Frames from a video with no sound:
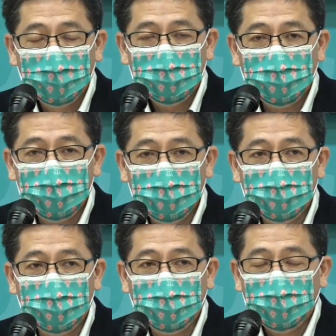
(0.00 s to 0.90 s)
前阵
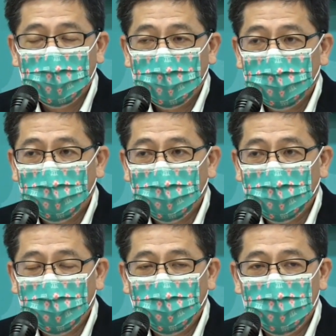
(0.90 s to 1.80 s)
子有人
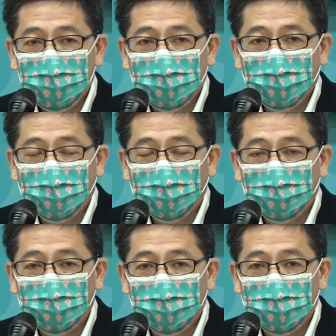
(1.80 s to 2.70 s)
开玩笑，我
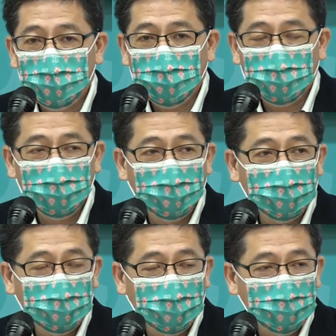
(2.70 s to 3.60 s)
们的长荣
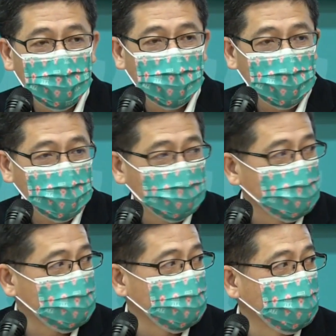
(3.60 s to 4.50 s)
挡住了苏伊
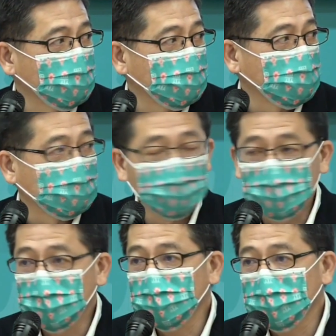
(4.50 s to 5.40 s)
士运河，
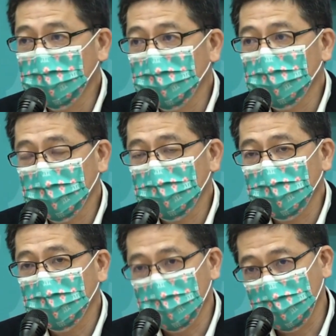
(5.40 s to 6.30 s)
其实这这个
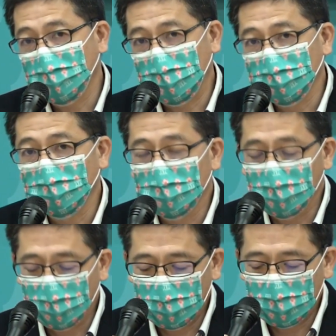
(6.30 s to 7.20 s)
也是航运的
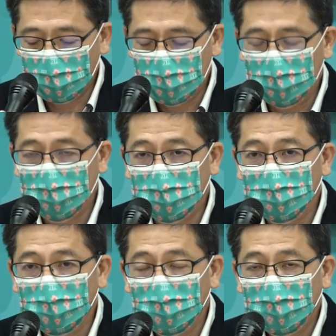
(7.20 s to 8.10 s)
问题之一。
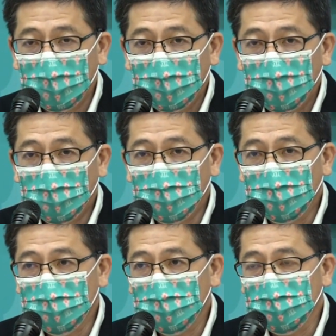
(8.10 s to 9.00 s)
轨道
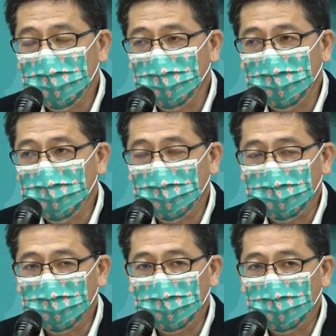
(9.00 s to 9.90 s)
建设我想
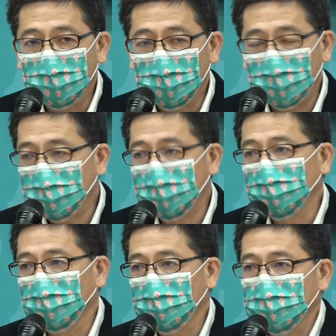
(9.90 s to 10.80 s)
花了很
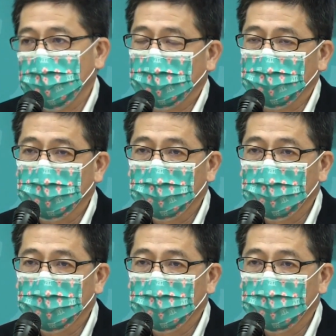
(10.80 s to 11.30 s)
多的钱，